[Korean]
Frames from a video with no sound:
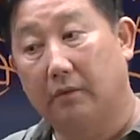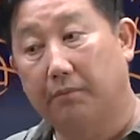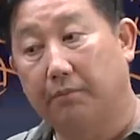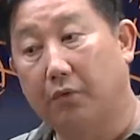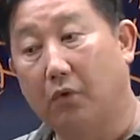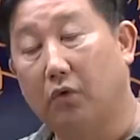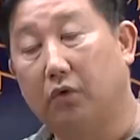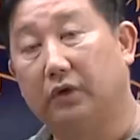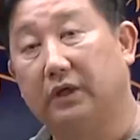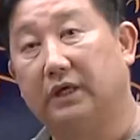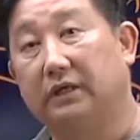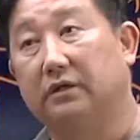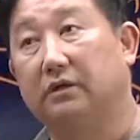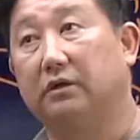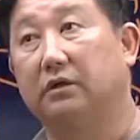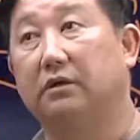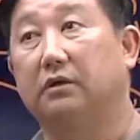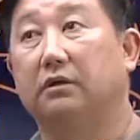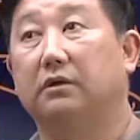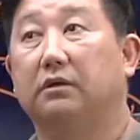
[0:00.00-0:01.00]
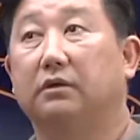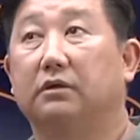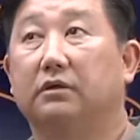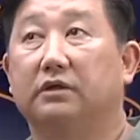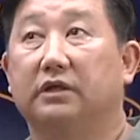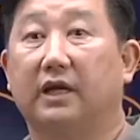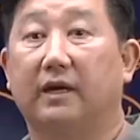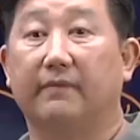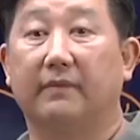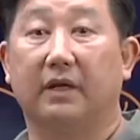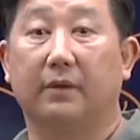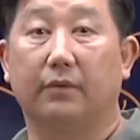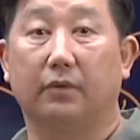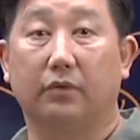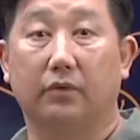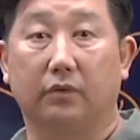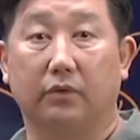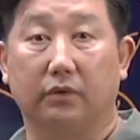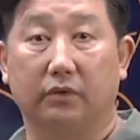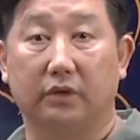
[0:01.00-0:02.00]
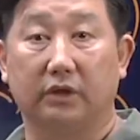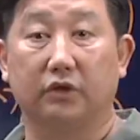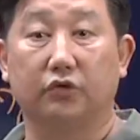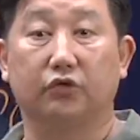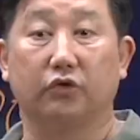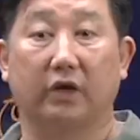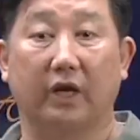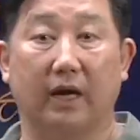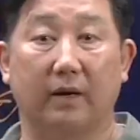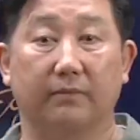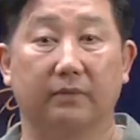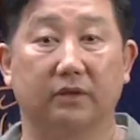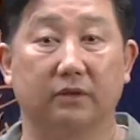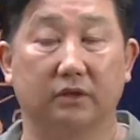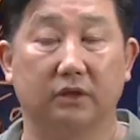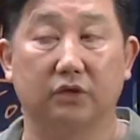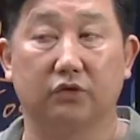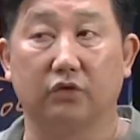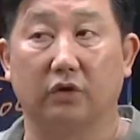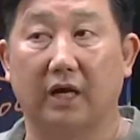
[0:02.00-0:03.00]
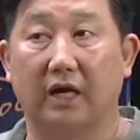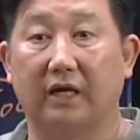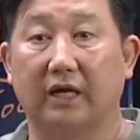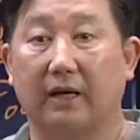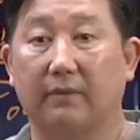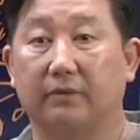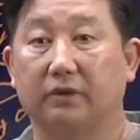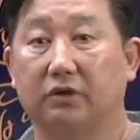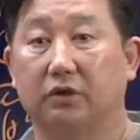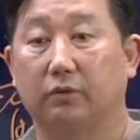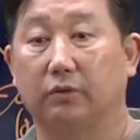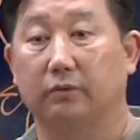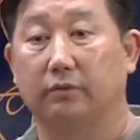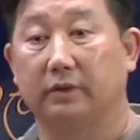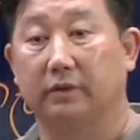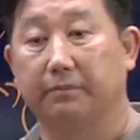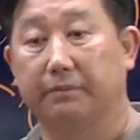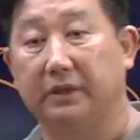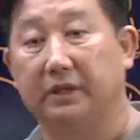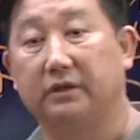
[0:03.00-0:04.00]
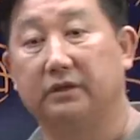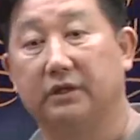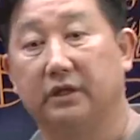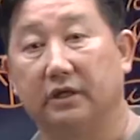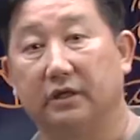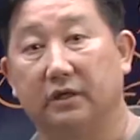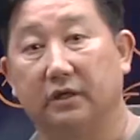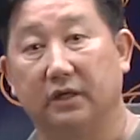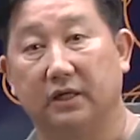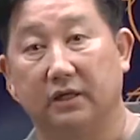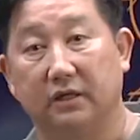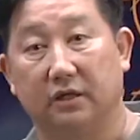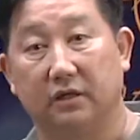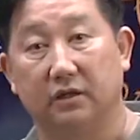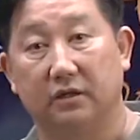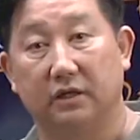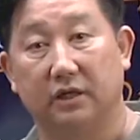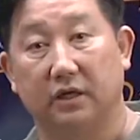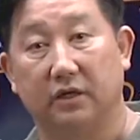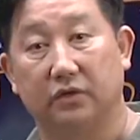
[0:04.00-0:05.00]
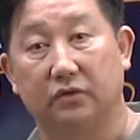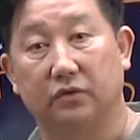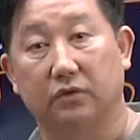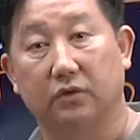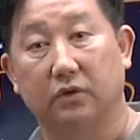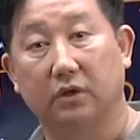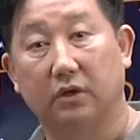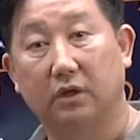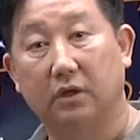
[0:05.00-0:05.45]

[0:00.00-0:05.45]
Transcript: 보고 나서 그 다음날 보고 일주일에 한 번, 일주일 안에 한번 더 보면 평생 기억한다 그러잖아요. 그죠?